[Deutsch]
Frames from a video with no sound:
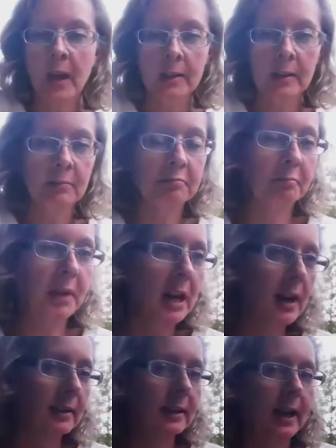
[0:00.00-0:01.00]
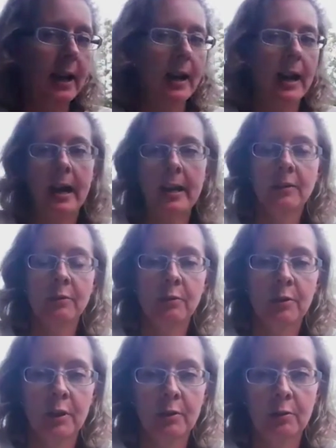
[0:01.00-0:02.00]
hat mehr als
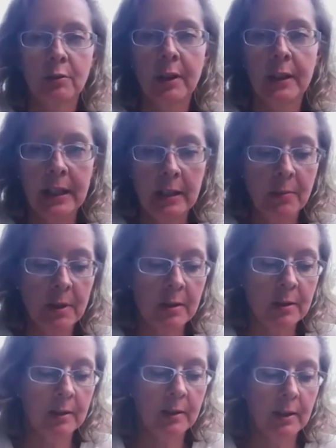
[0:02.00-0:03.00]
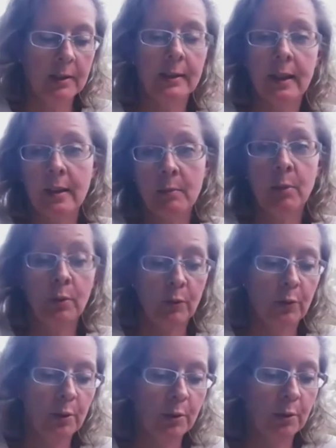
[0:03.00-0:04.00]
100 Unternehmen in seinem
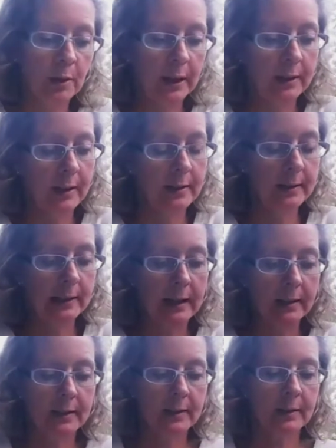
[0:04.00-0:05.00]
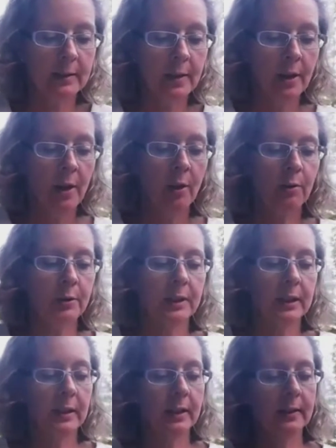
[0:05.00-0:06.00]
Portfolio an Einzelaktien. Und
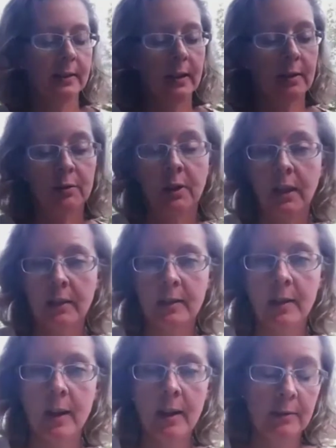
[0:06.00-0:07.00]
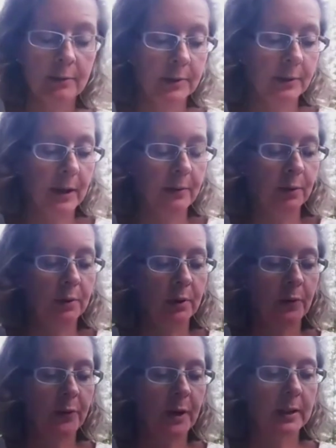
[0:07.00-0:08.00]
äh, Christian und die anderen drei, zwei wurden
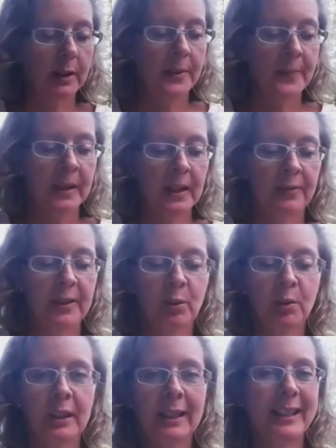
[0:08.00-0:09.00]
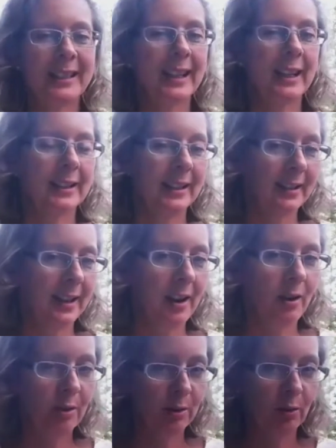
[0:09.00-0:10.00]
gefragt, ja, wie sucht ihr denn jetzt Aktien
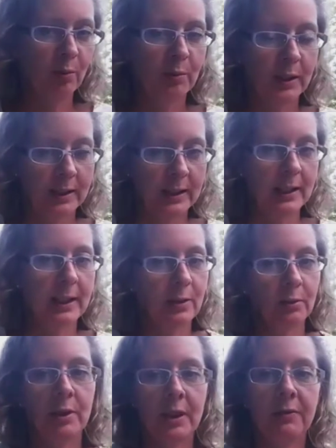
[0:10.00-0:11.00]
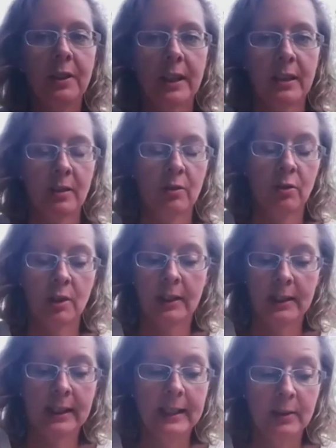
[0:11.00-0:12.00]
raus, um tatsächlich so eine
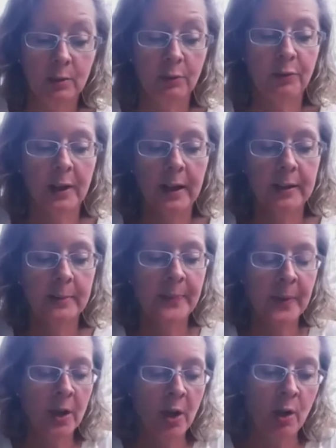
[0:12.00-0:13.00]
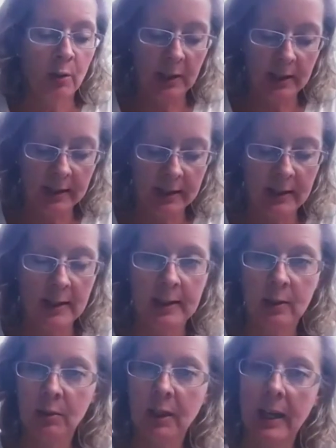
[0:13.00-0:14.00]
Dividendenstrategie zu fahren? Und Christian hat
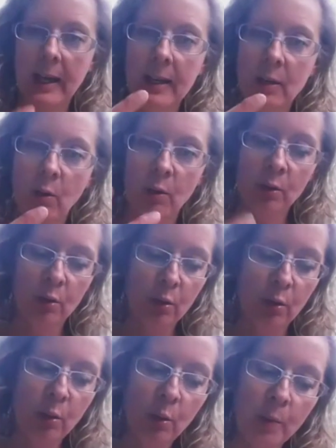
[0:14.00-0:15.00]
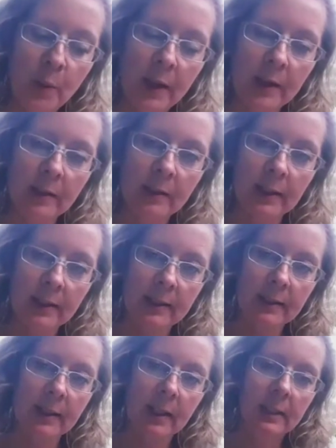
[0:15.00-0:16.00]
so drei Grundtypen
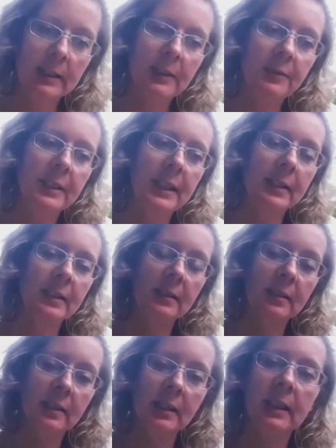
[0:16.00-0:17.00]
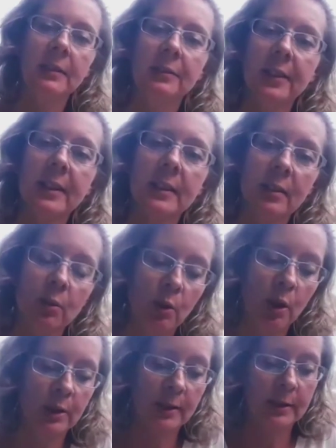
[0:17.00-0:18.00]
des
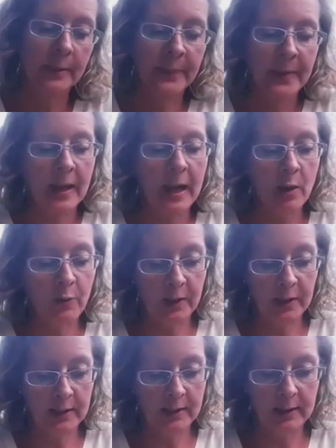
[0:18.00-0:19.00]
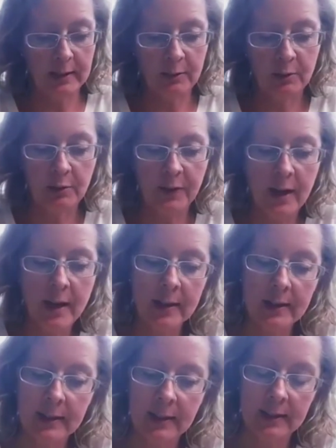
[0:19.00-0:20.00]
Dividendeninvestors aufgelistet. Und zwar
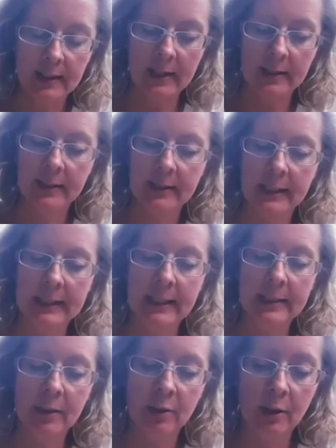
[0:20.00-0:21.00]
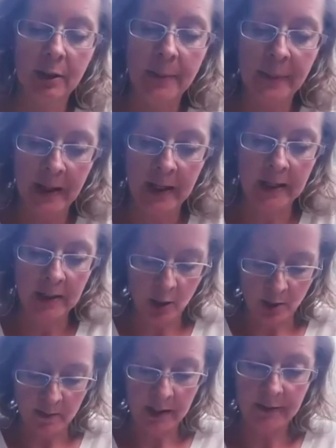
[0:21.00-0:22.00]
ist das erstens der klassische
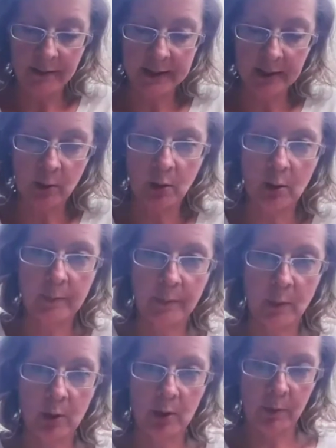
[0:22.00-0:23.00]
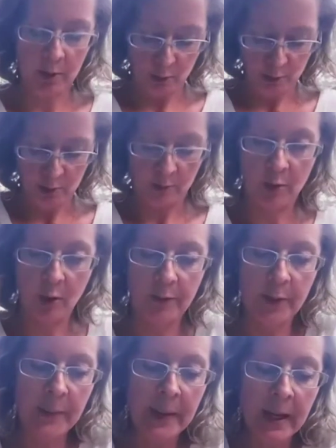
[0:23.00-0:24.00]
Income Investor. Hört ihr mich gut? Ich
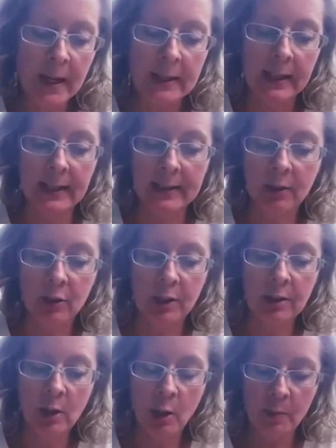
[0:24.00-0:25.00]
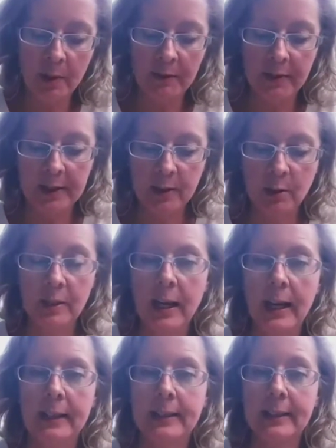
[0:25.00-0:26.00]
hoffe. Der klassische Income Investor, der
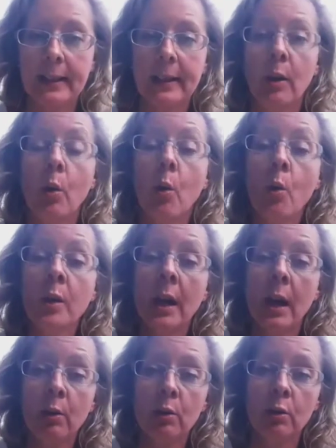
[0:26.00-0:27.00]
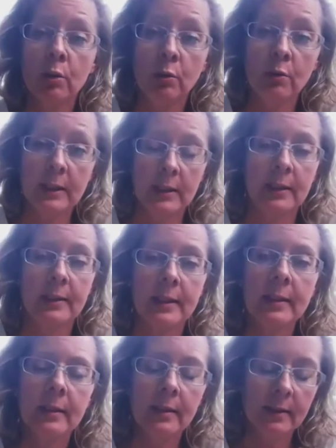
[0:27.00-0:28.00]
eigentlich an einer hohen Ausschüttung
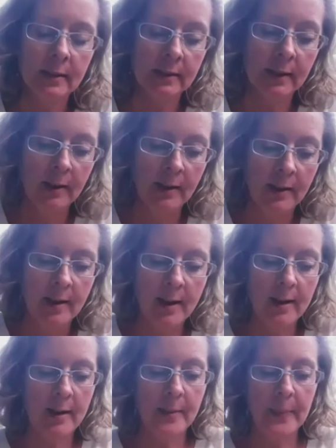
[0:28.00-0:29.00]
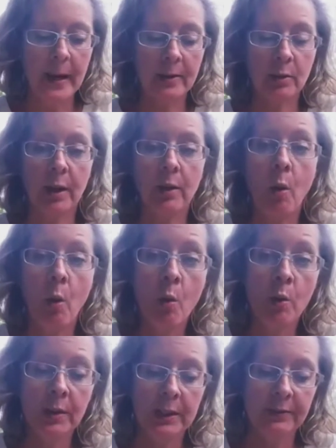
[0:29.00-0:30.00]
interessiert ist, ähm, also an
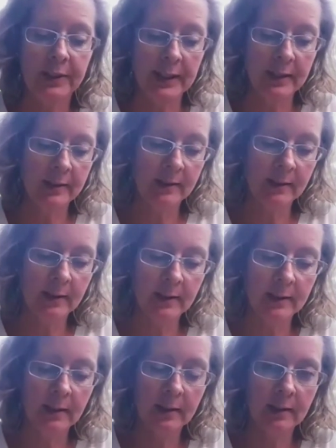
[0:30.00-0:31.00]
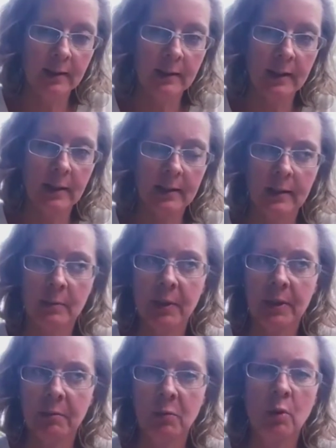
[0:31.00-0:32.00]
hohen Dividenden interessiert ist, der sich
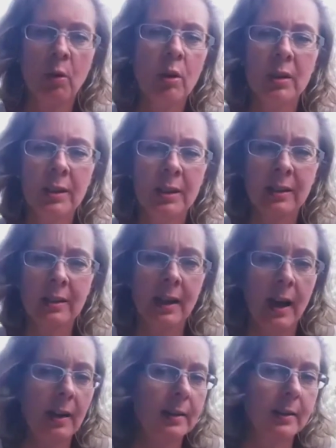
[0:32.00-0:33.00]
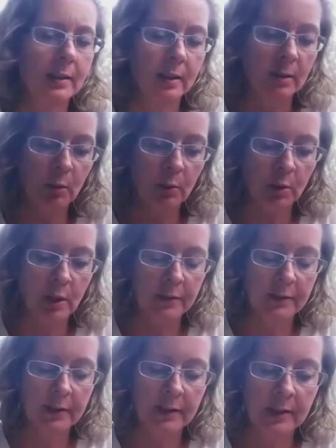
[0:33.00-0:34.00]
mit dem Kurs der Aktie nicht so
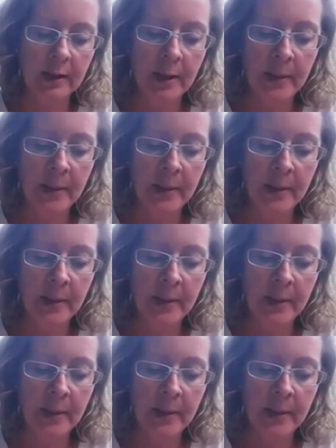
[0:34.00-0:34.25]
beschäftigt.